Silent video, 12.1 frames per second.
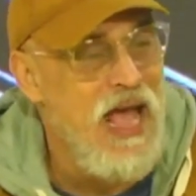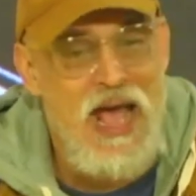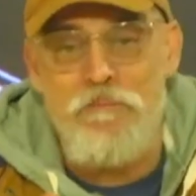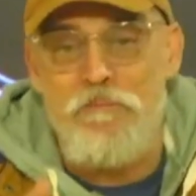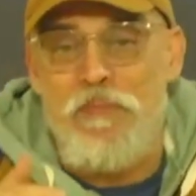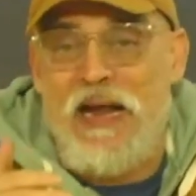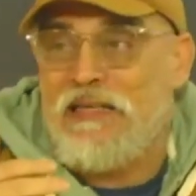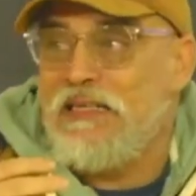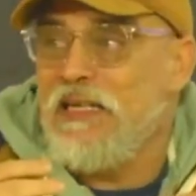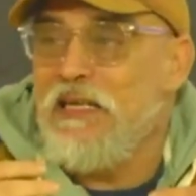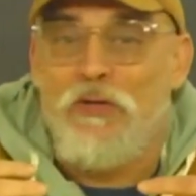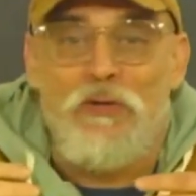Han
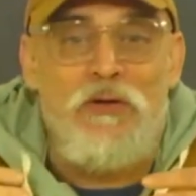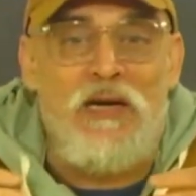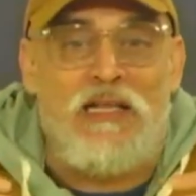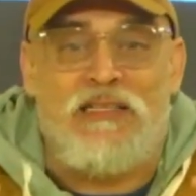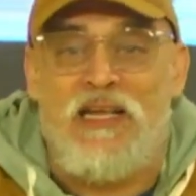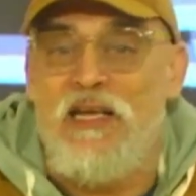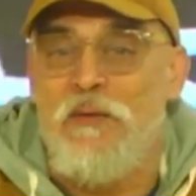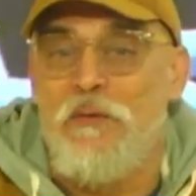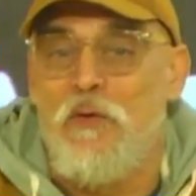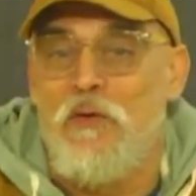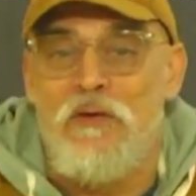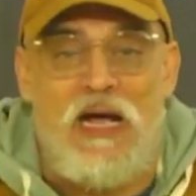partido de una
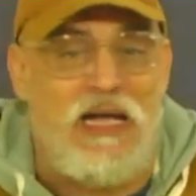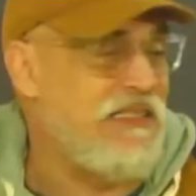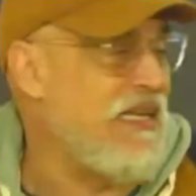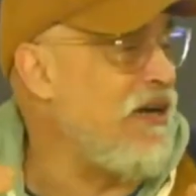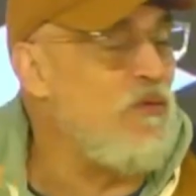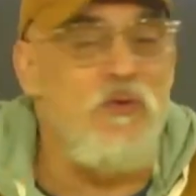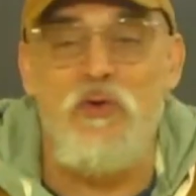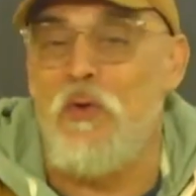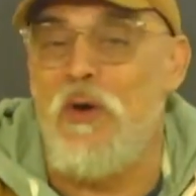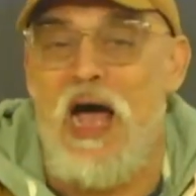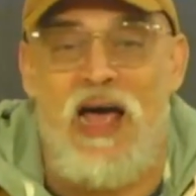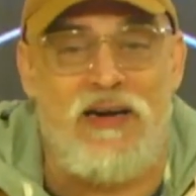tribu hacia algún
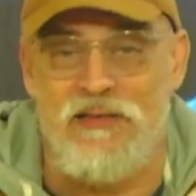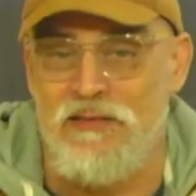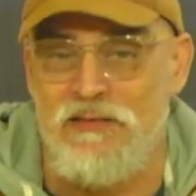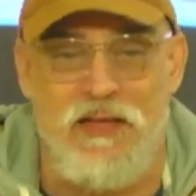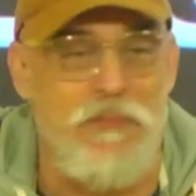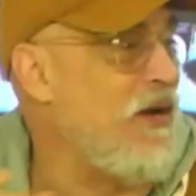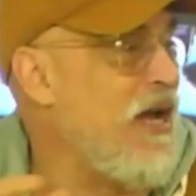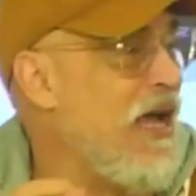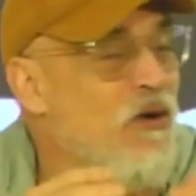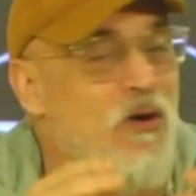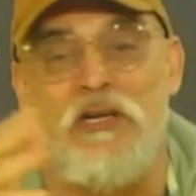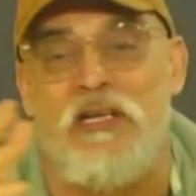lugar, tipo las
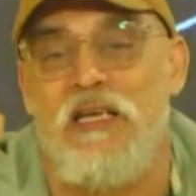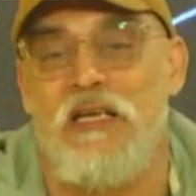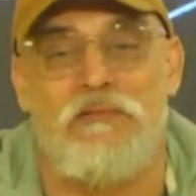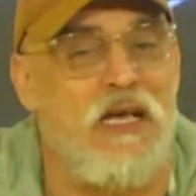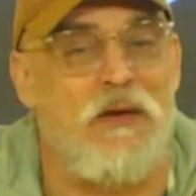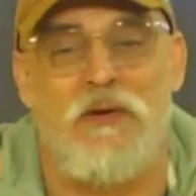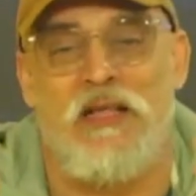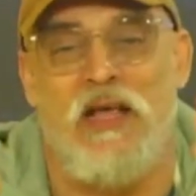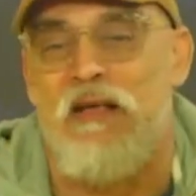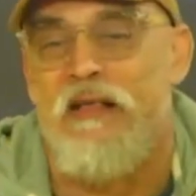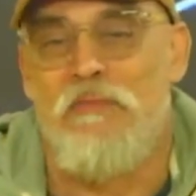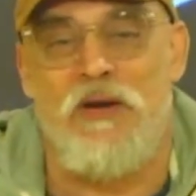conquistas, ¿se acuerdan?
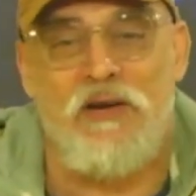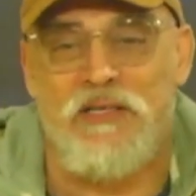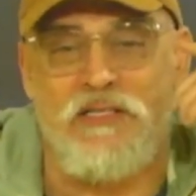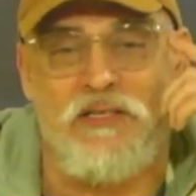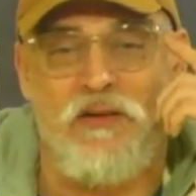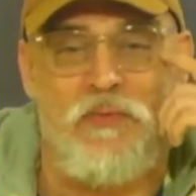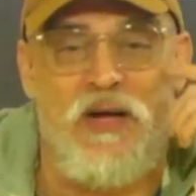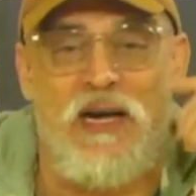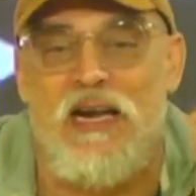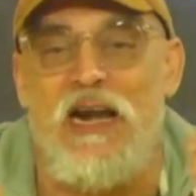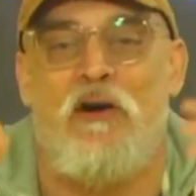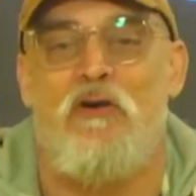Bueno, se va a
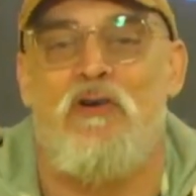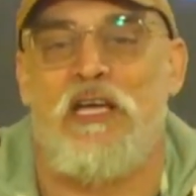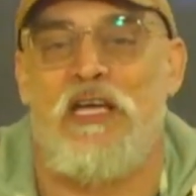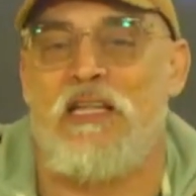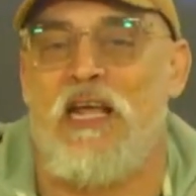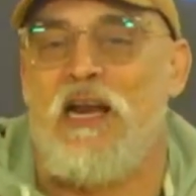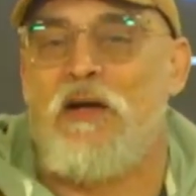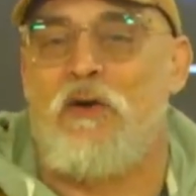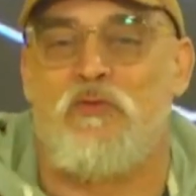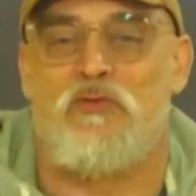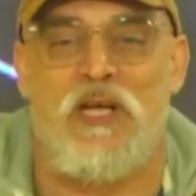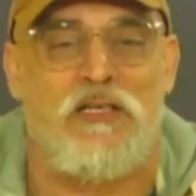ponerle la conquista, las
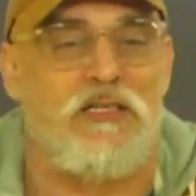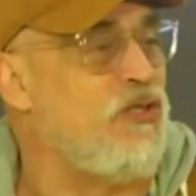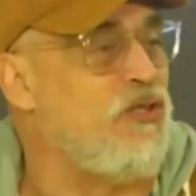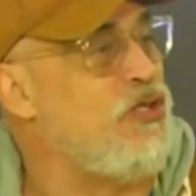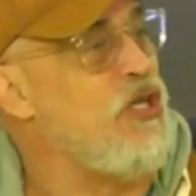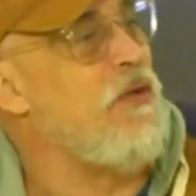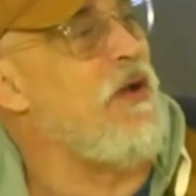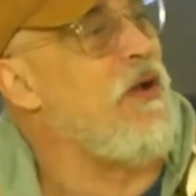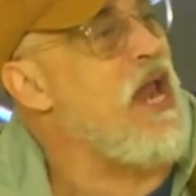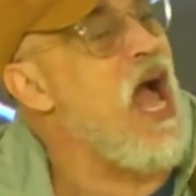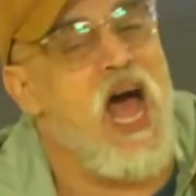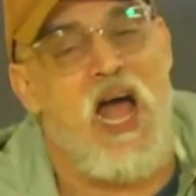cruzadas, que se sí, iban
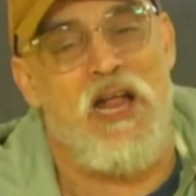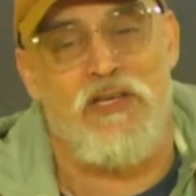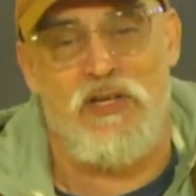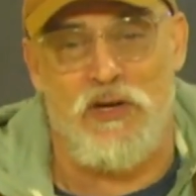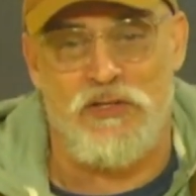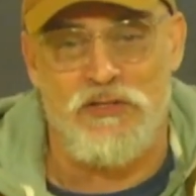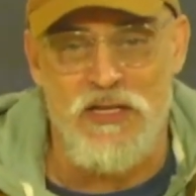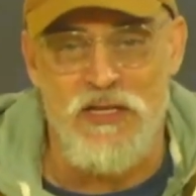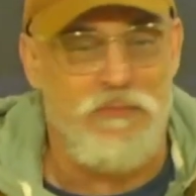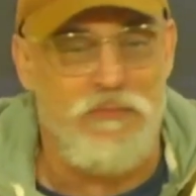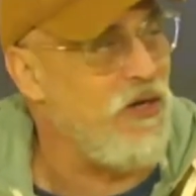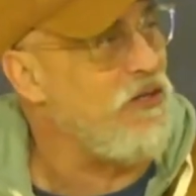años.
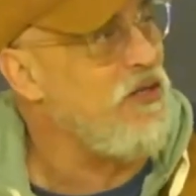Bueno,